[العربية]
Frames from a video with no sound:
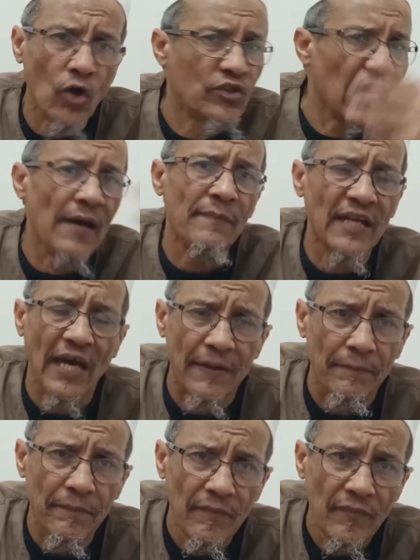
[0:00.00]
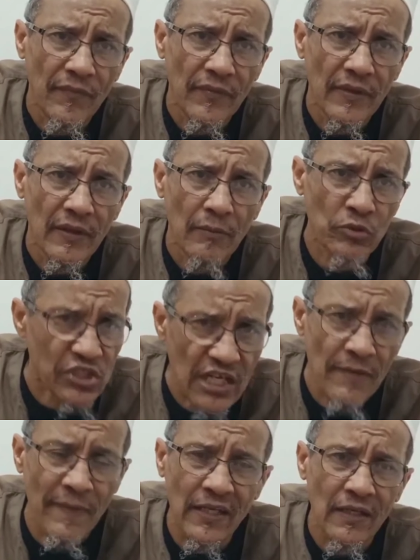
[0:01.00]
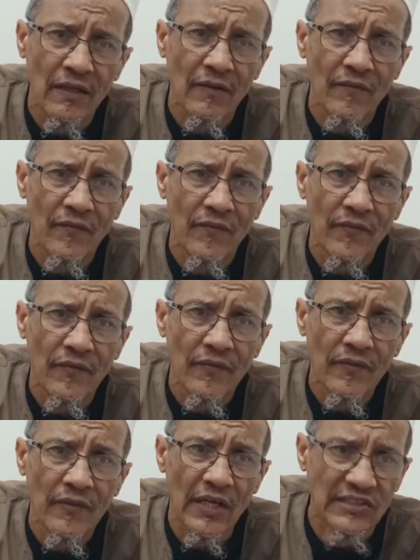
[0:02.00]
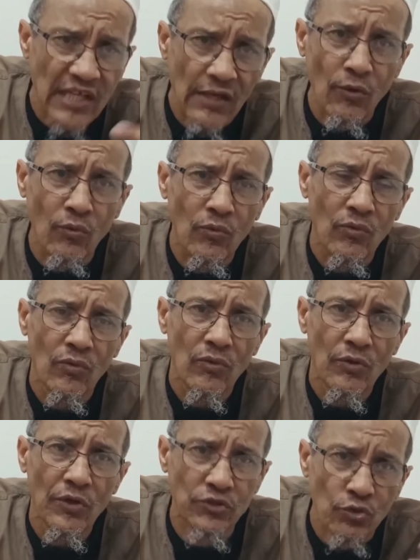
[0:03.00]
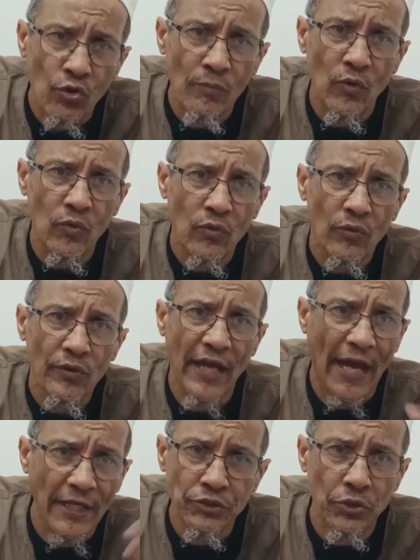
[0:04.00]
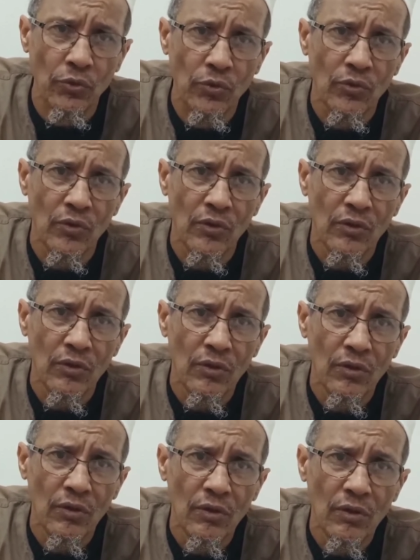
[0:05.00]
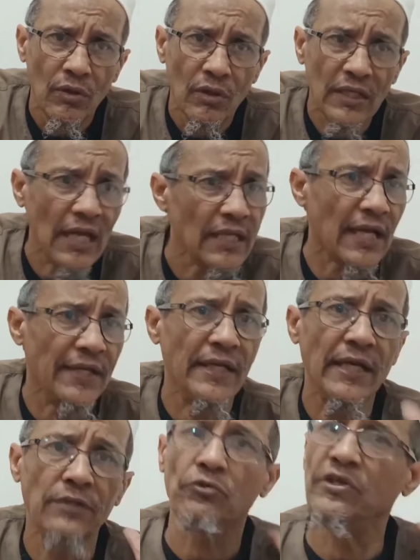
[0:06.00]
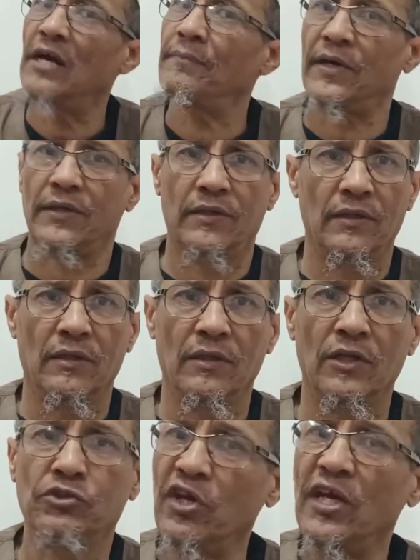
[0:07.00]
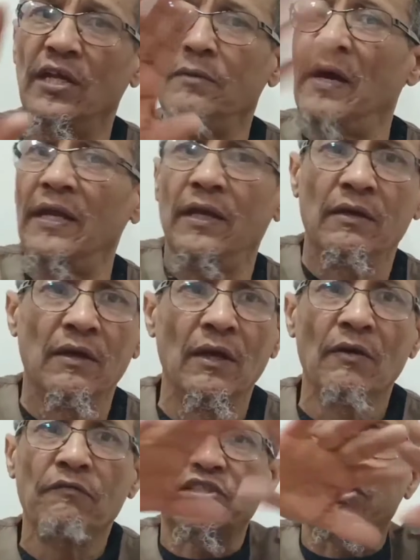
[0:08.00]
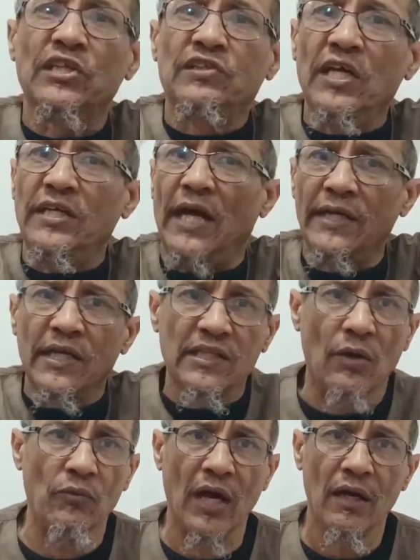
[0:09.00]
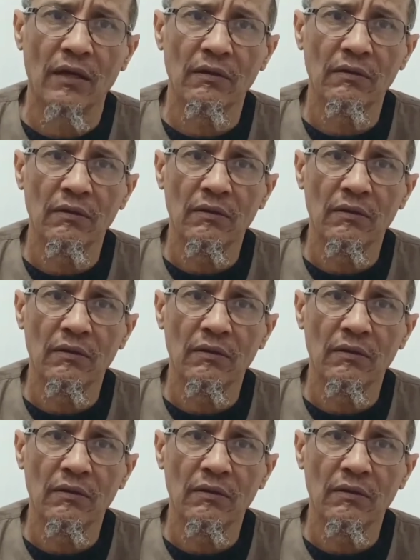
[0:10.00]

حكام الغرب مسلمين يصلوا يصوموا يحجوا قال لك حنايا الدنيا برك الدين ما فصل الدين عن الدولة